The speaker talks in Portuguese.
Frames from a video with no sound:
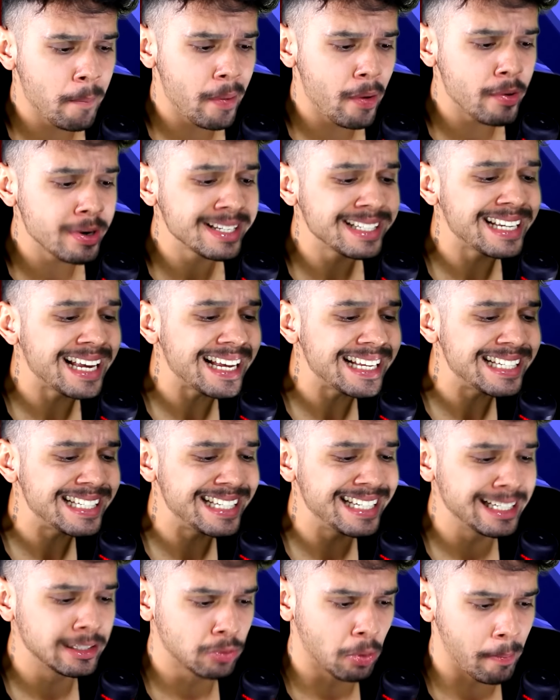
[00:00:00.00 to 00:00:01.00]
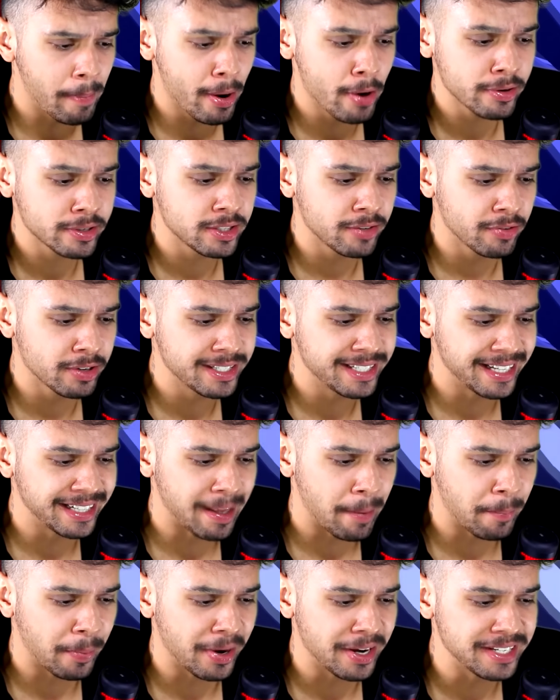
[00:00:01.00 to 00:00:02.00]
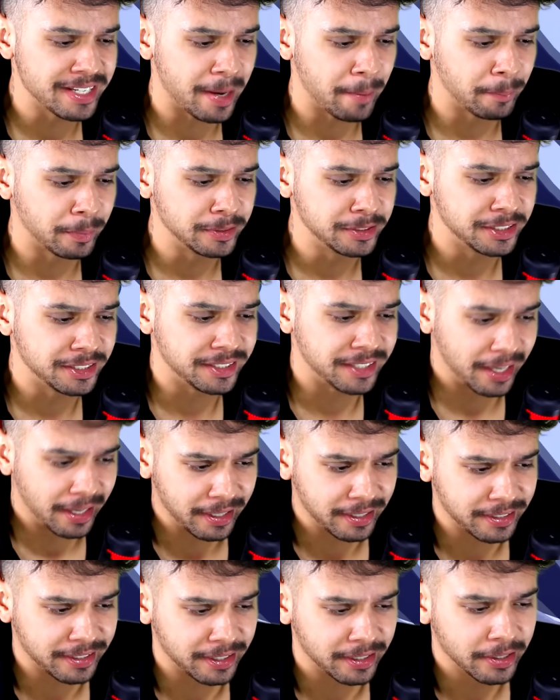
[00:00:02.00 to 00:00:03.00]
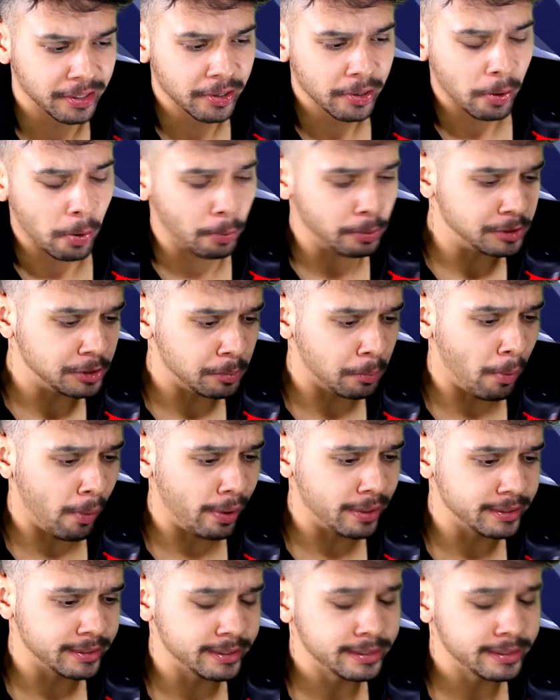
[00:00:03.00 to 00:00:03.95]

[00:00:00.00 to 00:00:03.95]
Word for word: Brawl esquecido, um Brawl que se você tá, por exemplo, de tanque ou de morte,